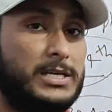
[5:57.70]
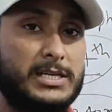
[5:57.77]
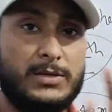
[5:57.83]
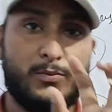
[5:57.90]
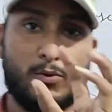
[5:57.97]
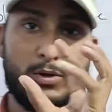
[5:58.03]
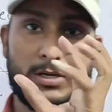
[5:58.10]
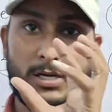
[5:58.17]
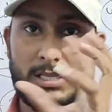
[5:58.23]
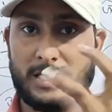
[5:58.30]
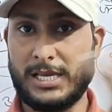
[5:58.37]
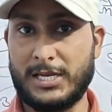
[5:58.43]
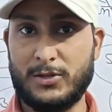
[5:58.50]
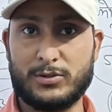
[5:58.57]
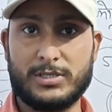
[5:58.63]
इन्हीं फोलिकल
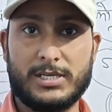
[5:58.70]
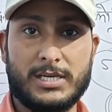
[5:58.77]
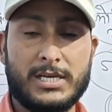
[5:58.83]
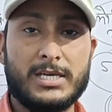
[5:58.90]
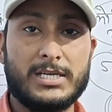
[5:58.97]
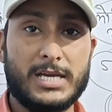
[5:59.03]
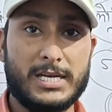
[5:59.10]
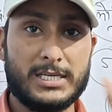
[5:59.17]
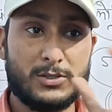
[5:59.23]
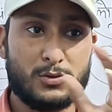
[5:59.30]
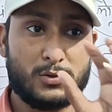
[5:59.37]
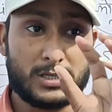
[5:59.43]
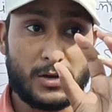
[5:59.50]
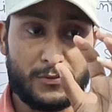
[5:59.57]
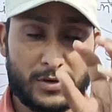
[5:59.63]
थैलियों से यानी कि
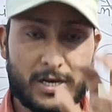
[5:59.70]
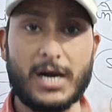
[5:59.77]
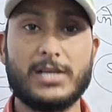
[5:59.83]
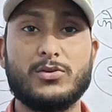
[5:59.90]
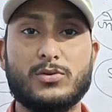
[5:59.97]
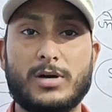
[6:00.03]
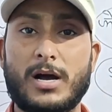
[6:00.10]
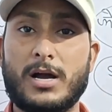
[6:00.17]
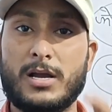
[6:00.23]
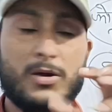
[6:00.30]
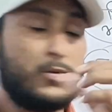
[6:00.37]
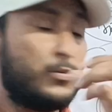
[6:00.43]
जो इनका विकास होगा